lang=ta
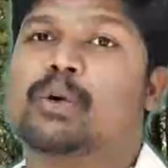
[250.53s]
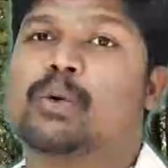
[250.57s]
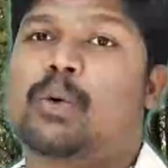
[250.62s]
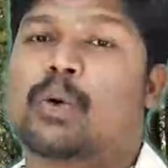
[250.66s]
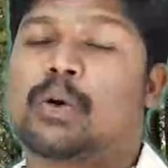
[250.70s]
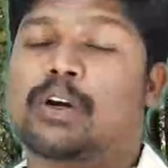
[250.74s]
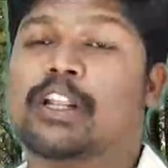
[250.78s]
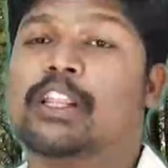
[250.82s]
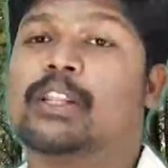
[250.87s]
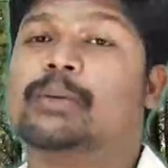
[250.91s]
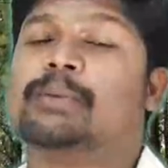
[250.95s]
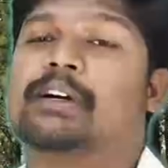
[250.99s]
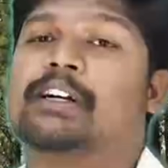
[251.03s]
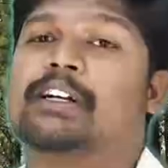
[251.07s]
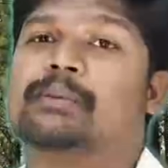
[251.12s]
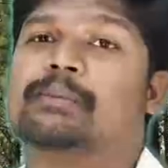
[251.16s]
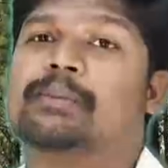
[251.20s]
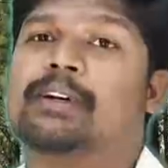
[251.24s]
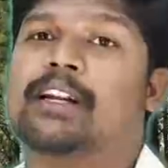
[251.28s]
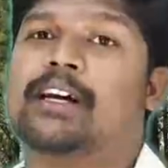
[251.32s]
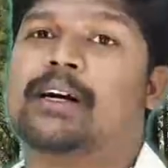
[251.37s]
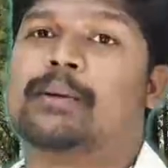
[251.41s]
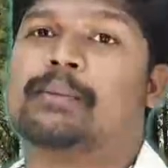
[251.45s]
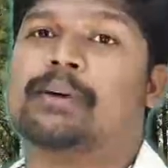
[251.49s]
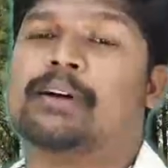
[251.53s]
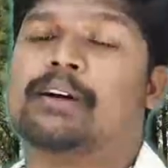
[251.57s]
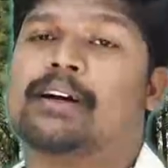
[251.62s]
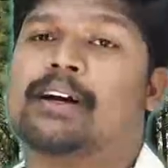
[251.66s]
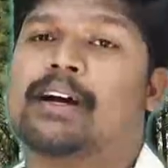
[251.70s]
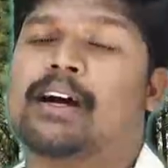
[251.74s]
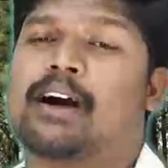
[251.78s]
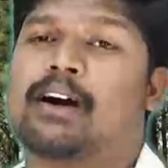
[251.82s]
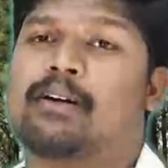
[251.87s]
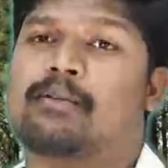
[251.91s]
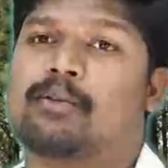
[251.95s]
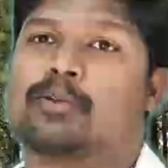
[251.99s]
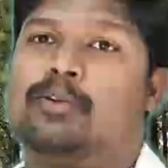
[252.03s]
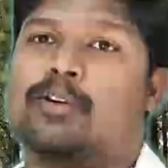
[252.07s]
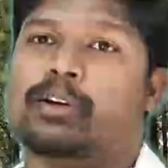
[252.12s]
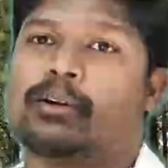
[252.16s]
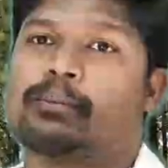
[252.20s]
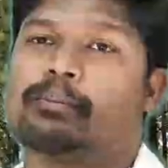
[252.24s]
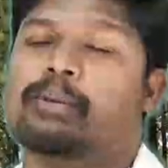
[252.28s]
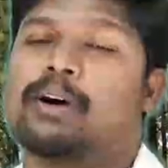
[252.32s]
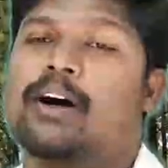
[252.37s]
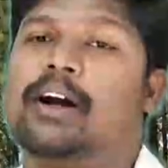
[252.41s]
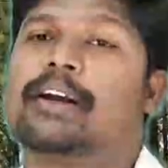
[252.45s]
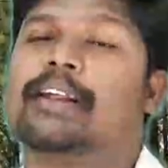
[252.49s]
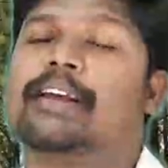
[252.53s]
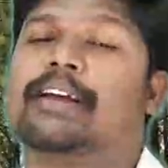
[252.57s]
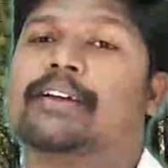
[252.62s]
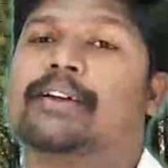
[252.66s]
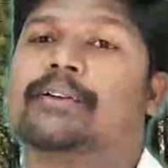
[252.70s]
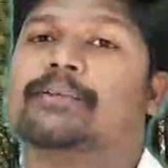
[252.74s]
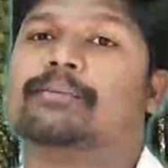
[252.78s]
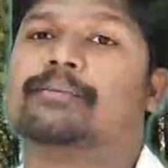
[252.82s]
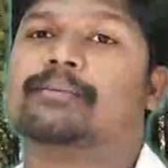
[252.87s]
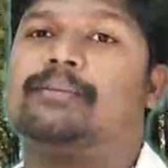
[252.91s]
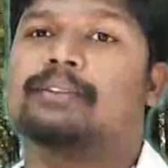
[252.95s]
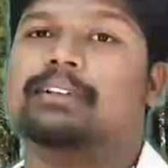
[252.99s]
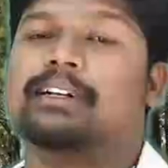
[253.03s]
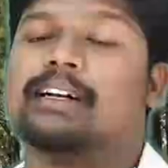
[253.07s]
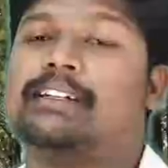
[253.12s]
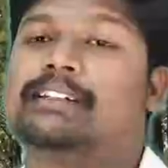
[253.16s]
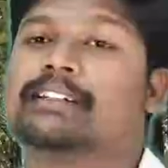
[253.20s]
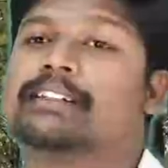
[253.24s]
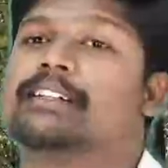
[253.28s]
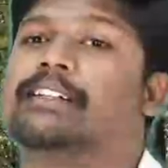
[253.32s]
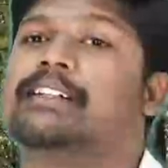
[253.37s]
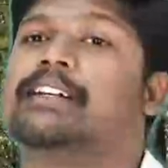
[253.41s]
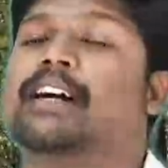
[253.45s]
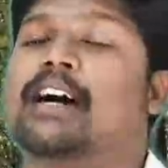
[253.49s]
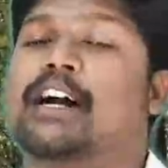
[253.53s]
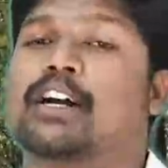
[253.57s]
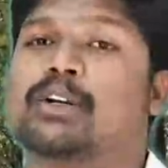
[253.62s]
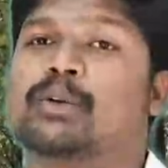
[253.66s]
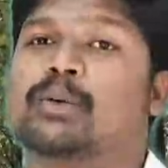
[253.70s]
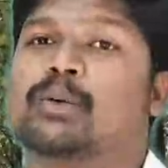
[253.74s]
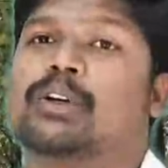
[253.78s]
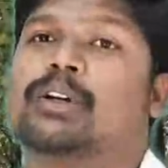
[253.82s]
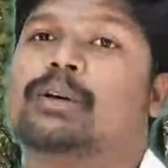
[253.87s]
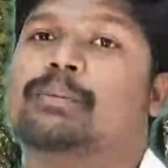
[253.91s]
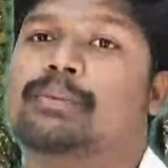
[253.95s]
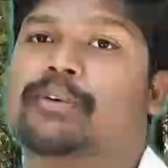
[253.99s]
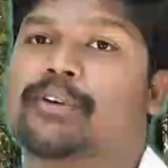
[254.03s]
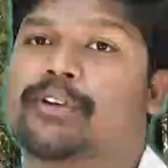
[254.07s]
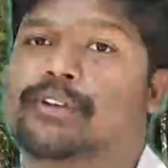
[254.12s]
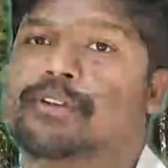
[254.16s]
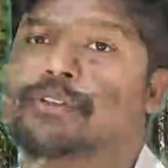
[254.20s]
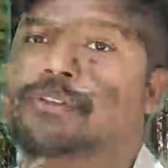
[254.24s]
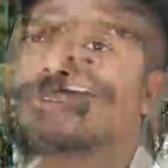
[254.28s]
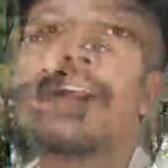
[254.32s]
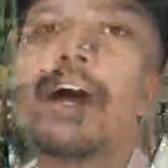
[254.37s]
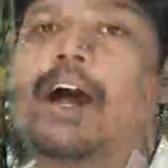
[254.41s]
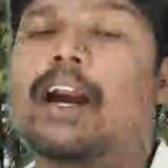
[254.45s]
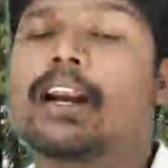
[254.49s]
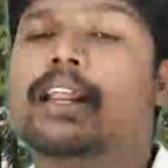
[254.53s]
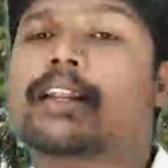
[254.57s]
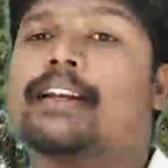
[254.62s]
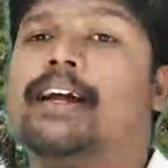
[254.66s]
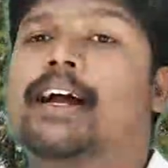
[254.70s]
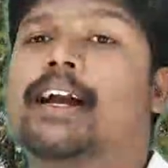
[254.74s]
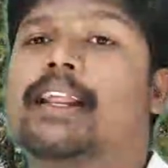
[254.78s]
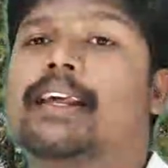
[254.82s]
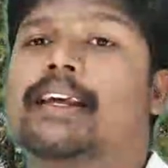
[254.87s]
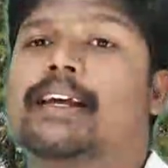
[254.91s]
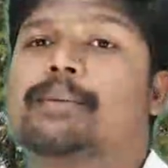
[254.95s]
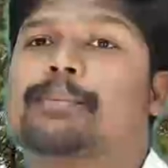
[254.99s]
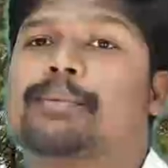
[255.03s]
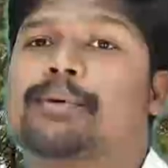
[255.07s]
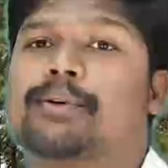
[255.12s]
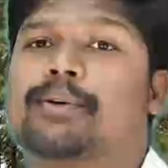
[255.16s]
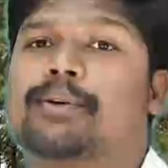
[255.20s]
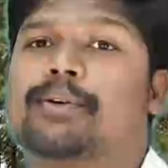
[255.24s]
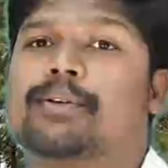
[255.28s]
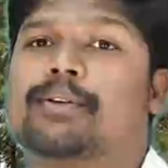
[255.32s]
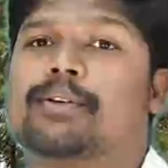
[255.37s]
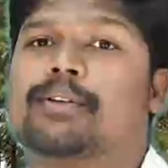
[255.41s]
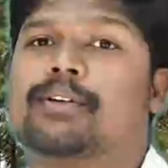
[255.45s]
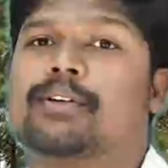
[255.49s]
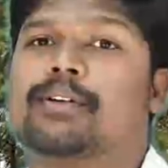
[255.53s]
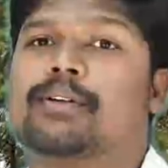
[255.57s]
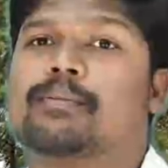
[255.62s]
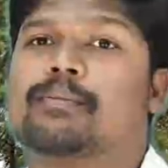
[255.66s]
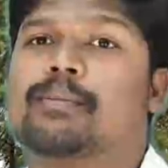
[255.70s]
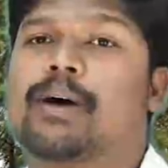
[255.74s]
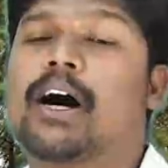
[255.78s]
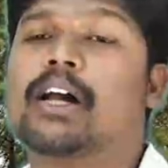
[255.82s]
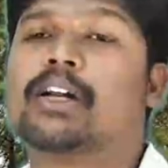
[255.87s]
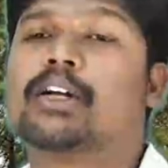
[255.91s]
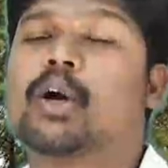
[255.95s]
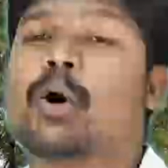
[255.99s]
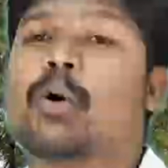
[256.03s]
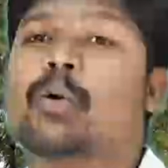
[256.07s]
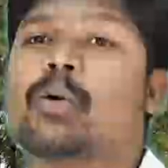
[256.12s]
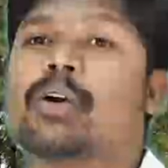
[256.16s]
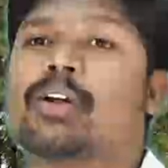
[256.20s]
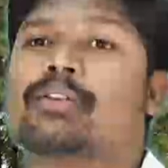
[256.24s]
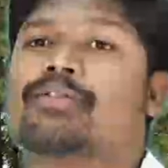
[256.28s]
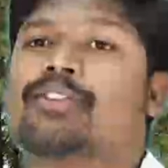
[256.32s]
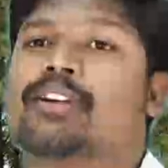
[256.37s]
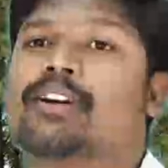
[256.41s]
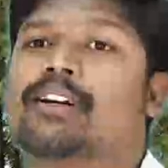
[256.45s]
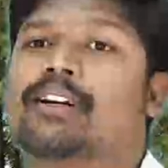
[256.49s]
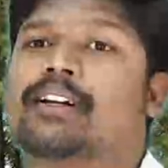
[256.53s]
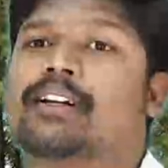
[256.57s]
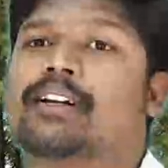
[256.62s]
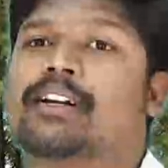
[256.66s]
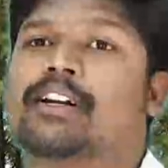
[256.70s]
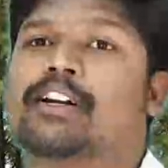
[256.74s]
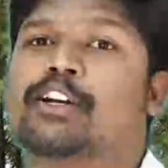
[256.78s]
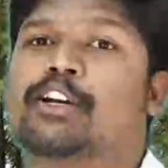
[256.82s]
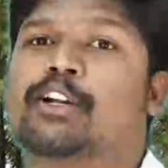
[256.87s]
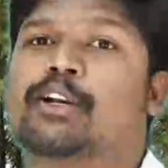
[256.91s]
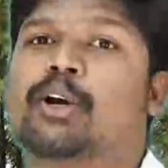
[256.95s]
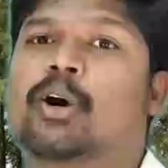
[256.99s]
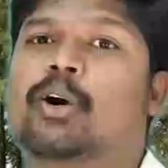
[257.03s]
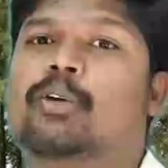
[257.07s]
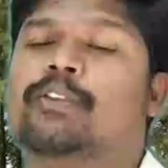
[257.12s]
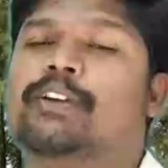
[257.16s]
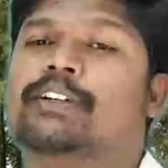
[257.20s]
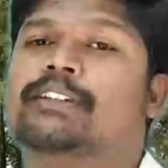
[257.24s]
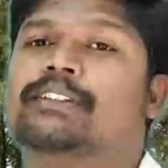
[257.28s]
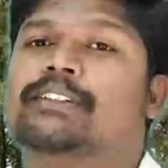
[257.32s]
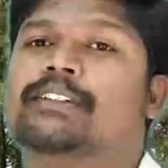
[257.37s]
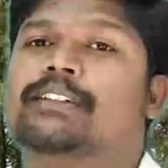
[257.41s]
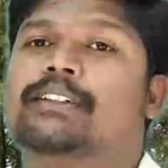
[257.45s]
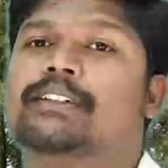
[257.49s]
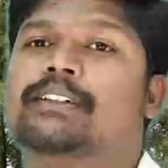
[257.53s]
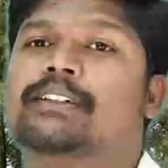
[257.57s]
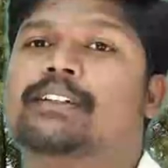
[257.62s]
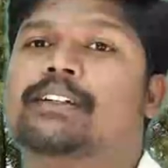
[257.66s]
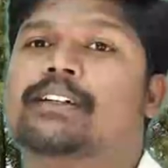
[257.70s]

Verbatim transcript: கொண்டது மட்டும் இல்லாமல் அவரோட பாடியையும் எடுத்துகிட்டு அது காட்டுக்குள்ளே போயிடுது நாலு நாளைக்கு அப்புறம் மார்க்கோவோட ஃப்ரெண்டு டிகோவிக்ஸு